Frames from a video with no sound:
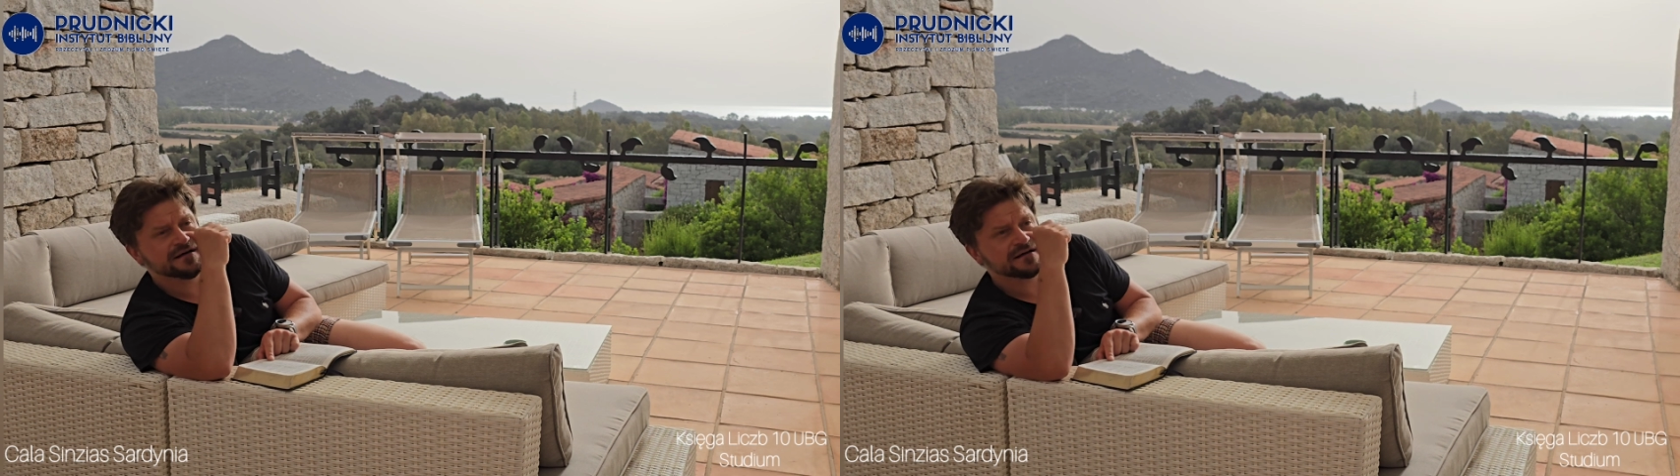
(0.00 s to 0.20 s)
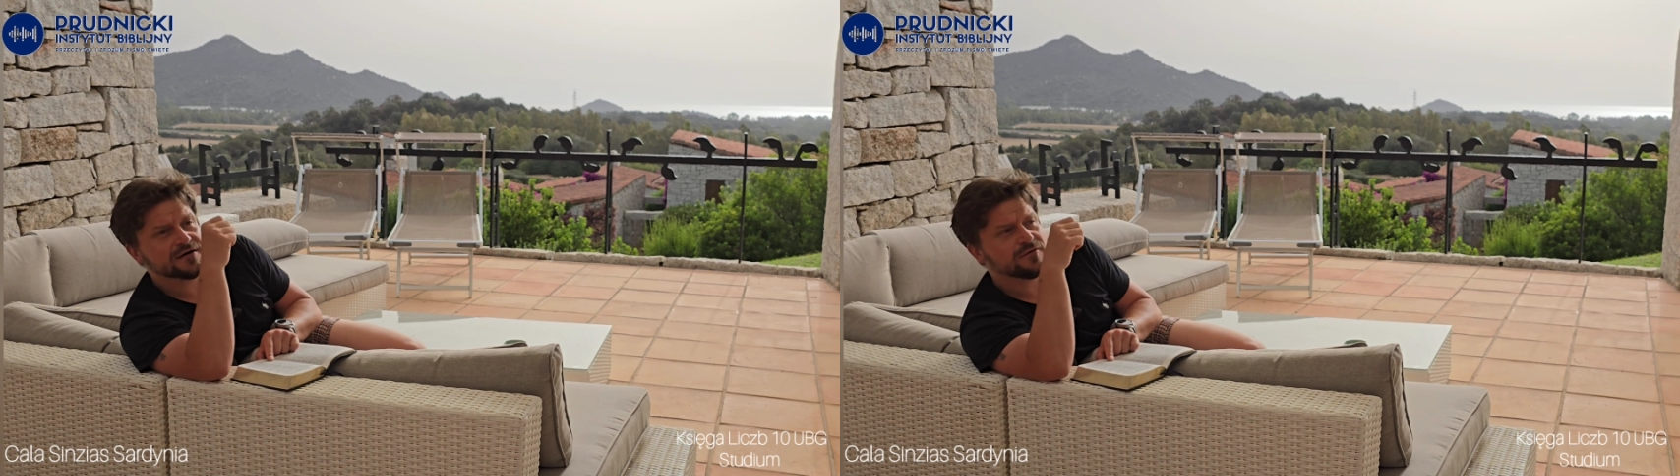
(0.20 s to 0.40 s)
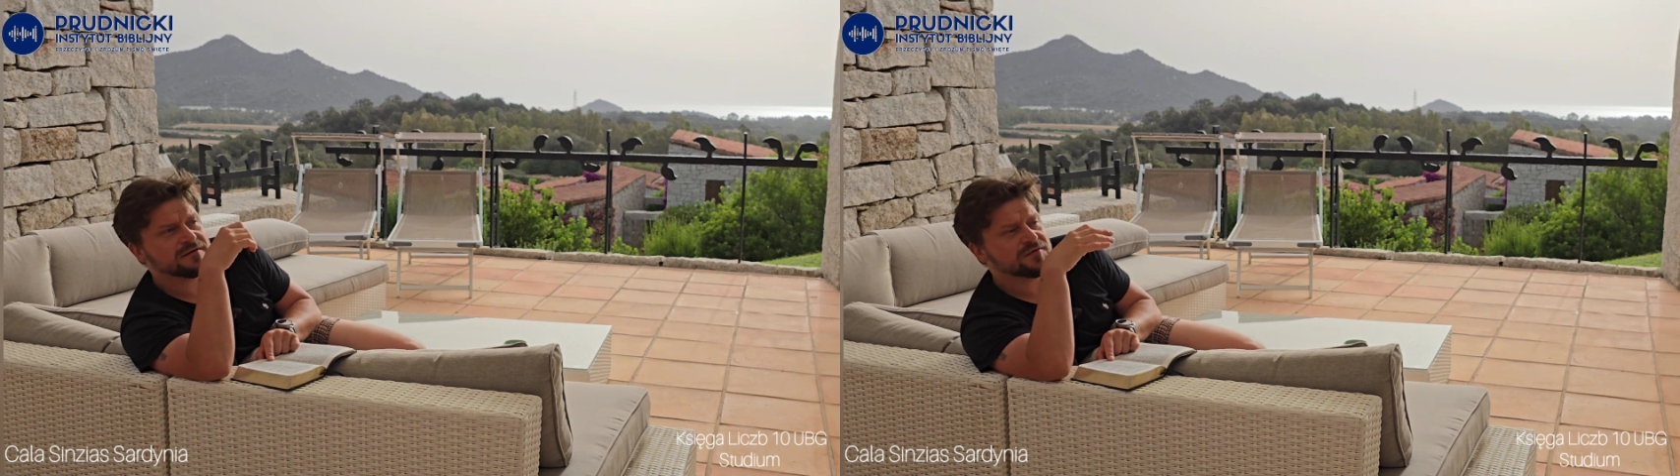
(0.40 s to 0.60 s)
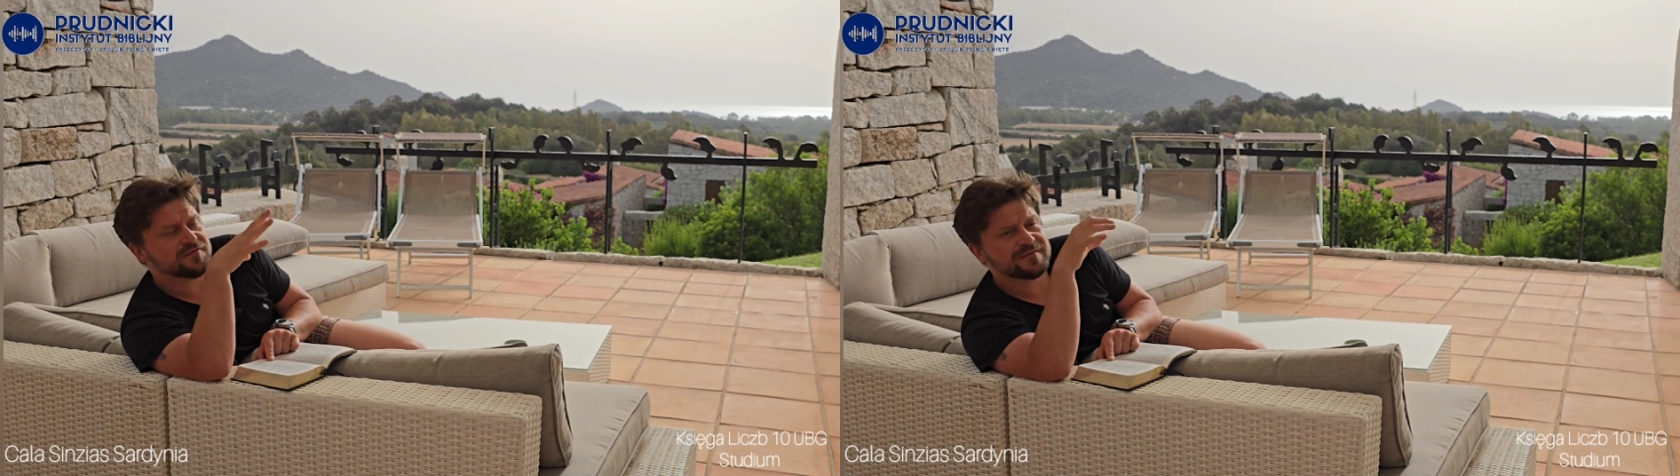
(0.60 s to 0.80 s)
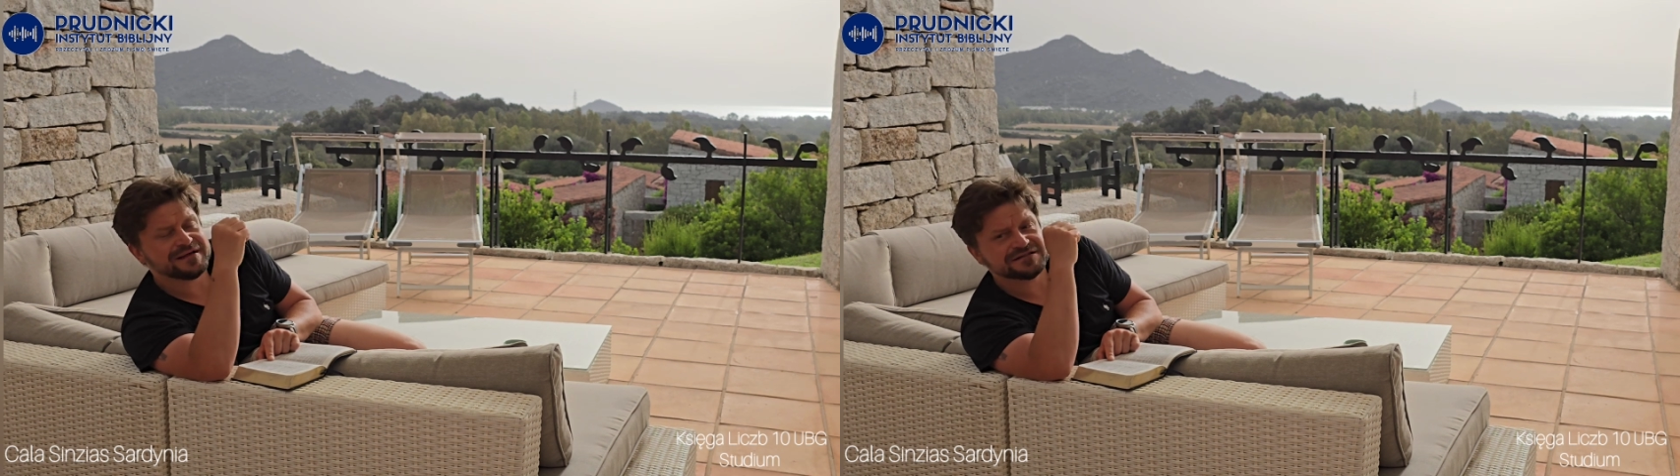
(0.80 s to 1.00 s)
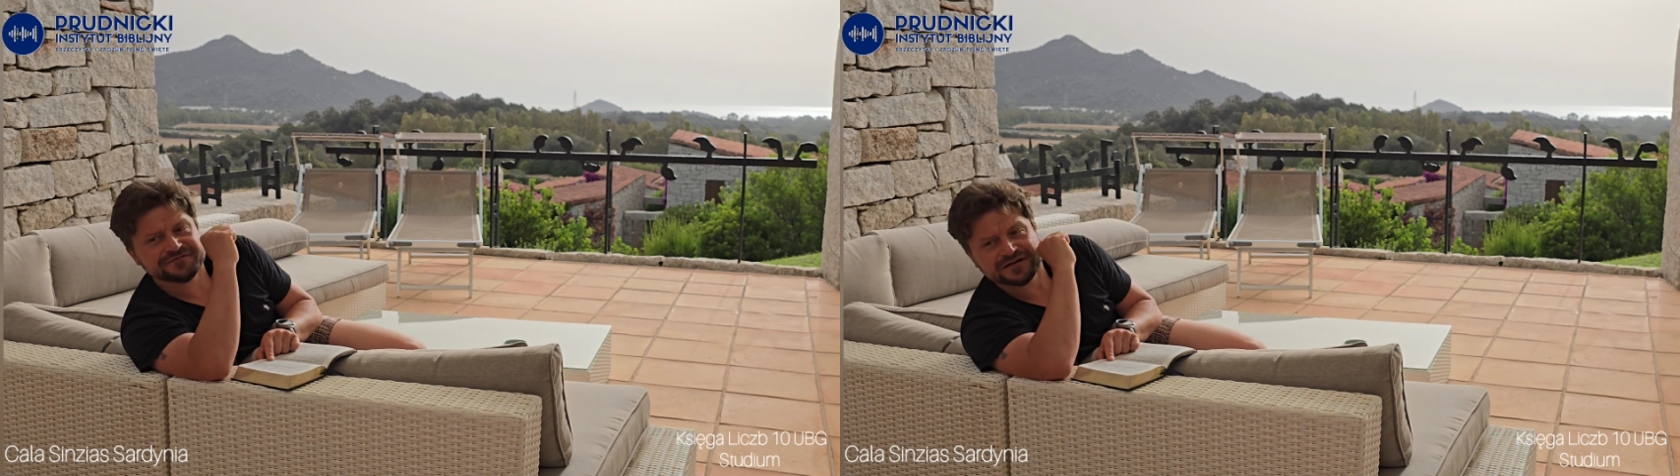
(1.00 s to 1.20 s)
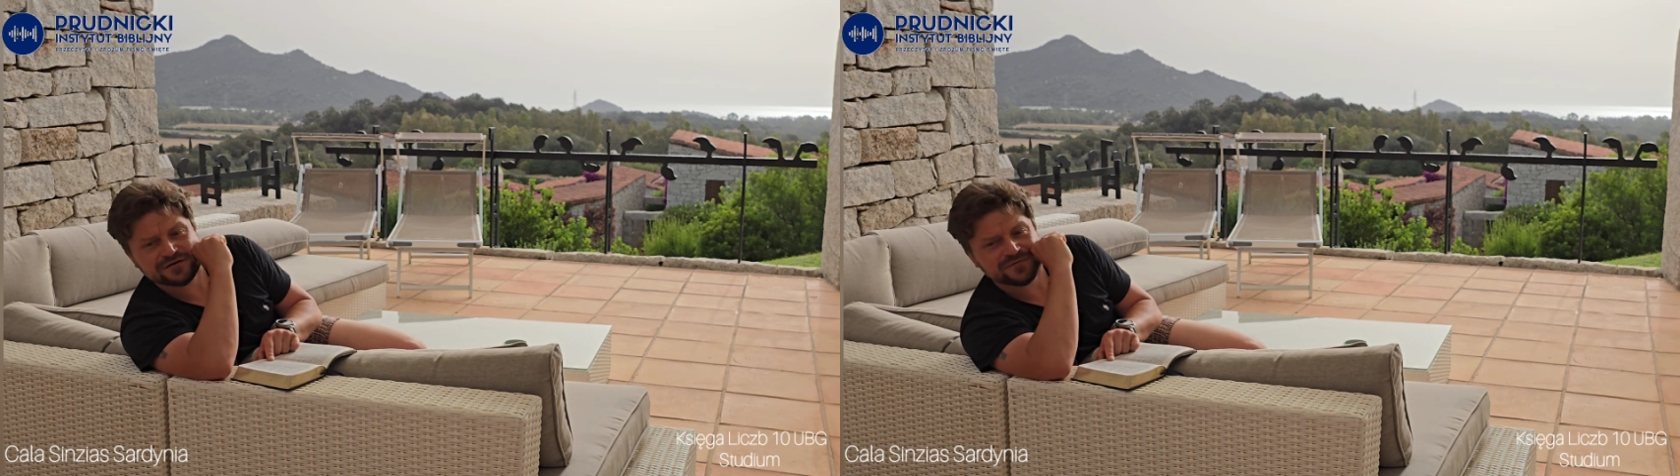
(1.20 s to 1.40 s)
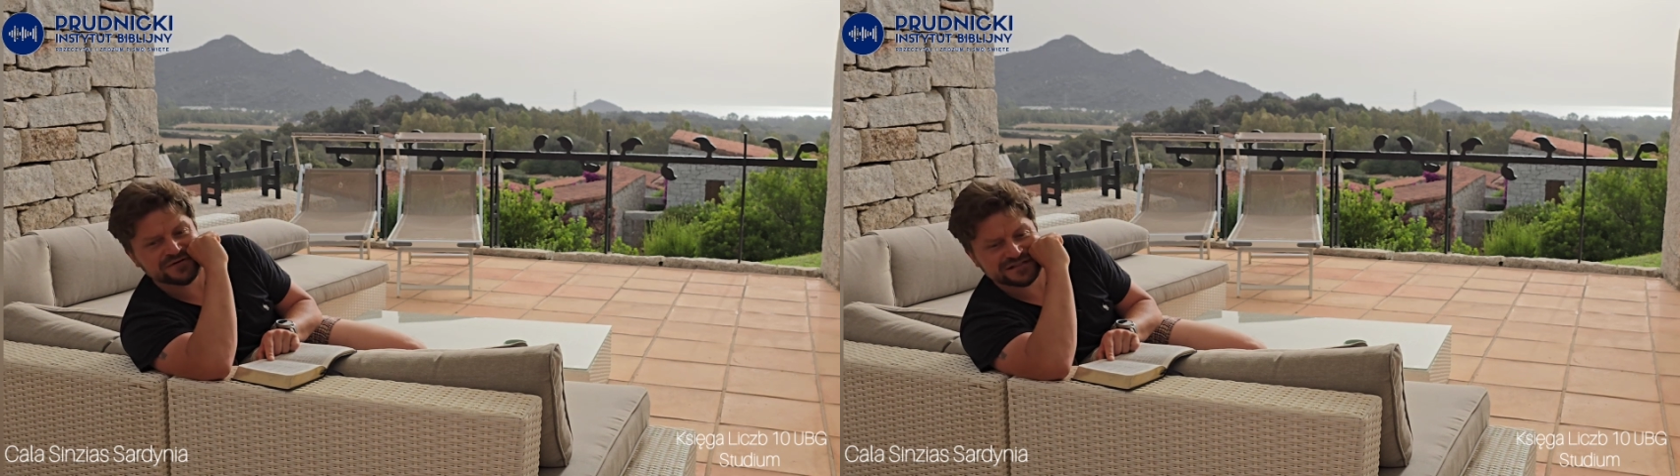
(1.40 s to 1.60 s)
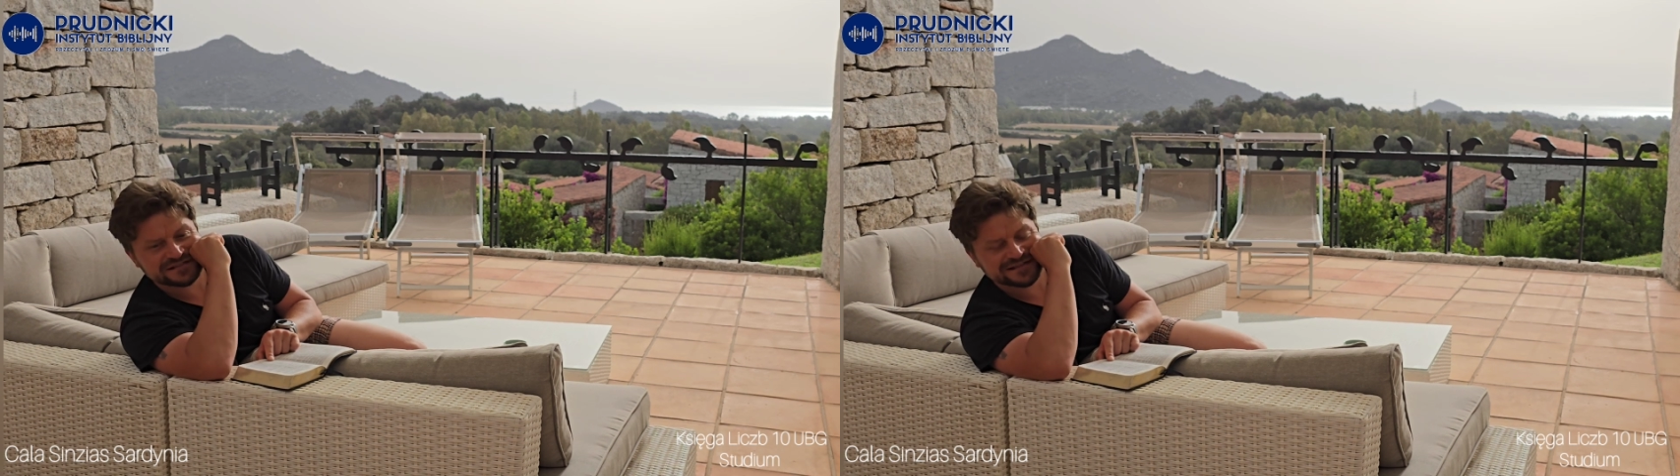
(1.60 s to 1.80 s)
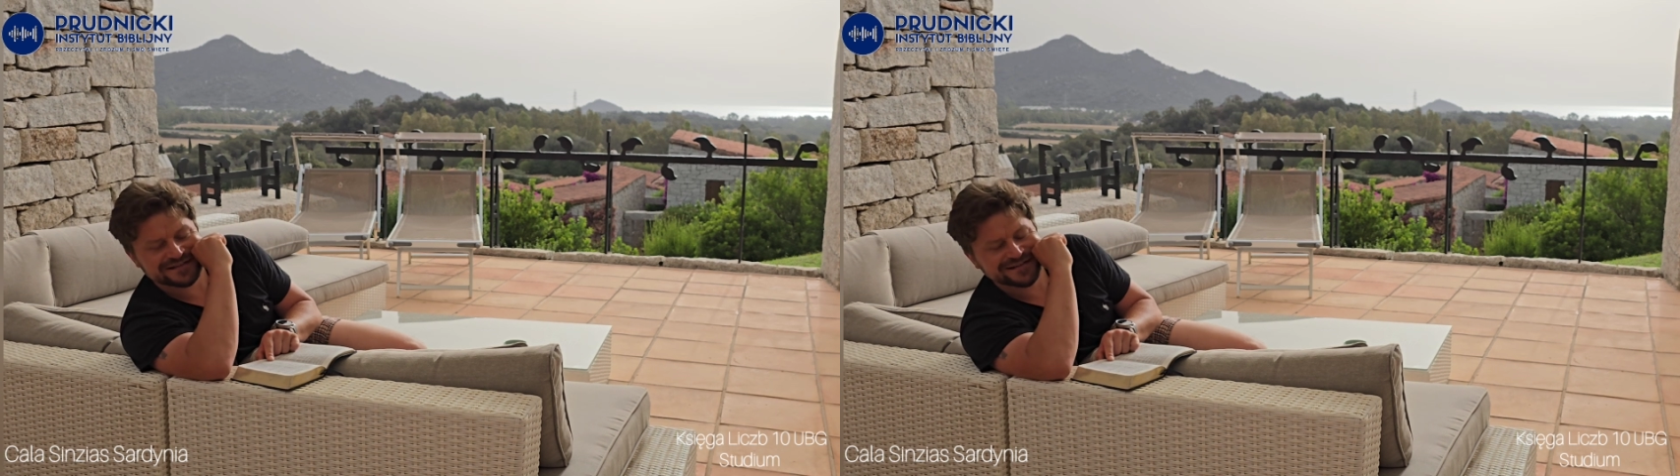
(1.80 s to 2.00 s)
Reuel był mniej więcej w wieku
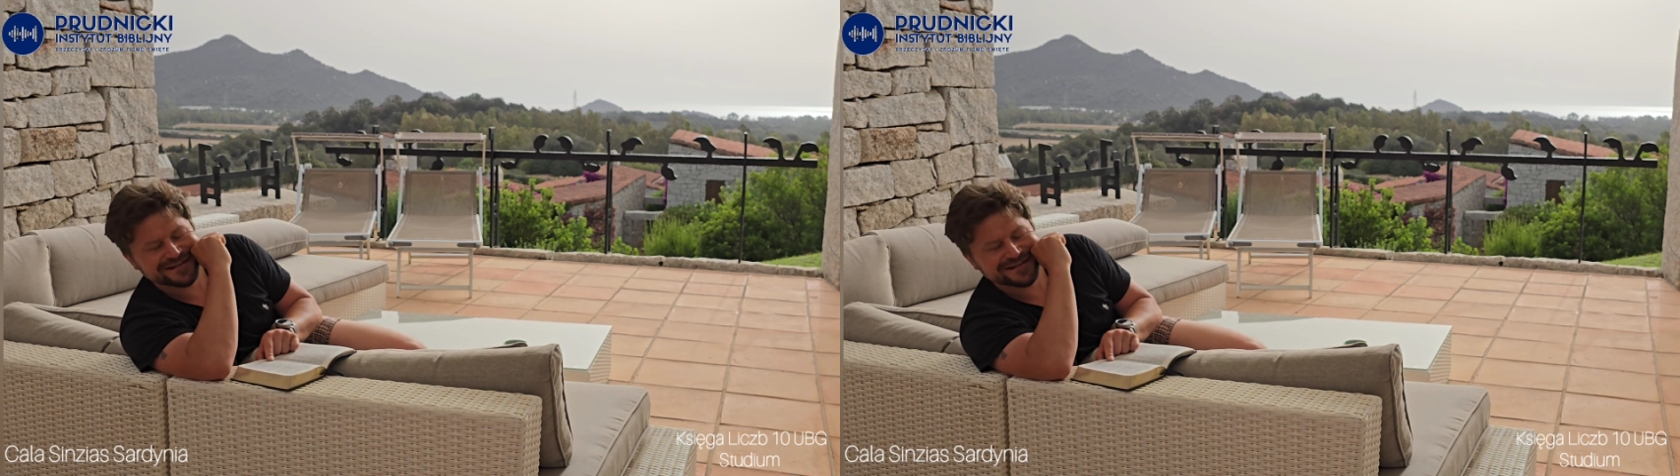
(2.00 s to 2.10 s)
Mojżesza,